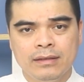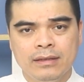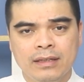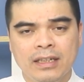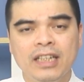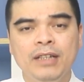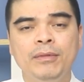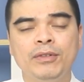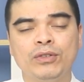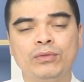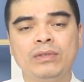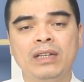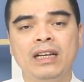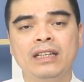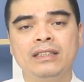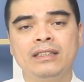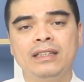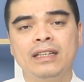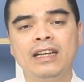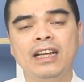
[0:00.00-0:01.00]
khi mà chúng
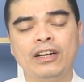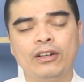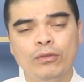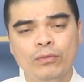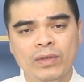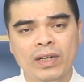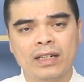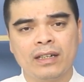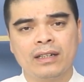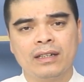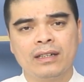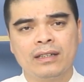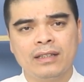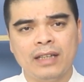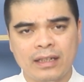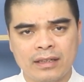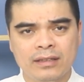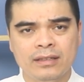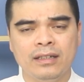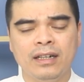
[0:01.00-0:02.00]
ta tiến hành công việc
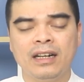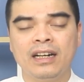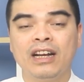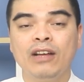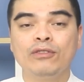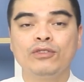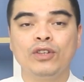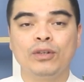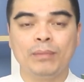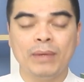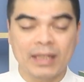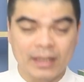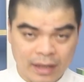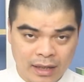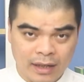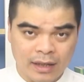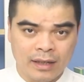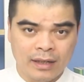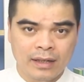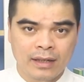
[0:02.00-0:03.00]
tẩy rửa lau dọn bàn
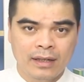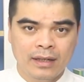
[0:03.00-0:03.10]
thờ,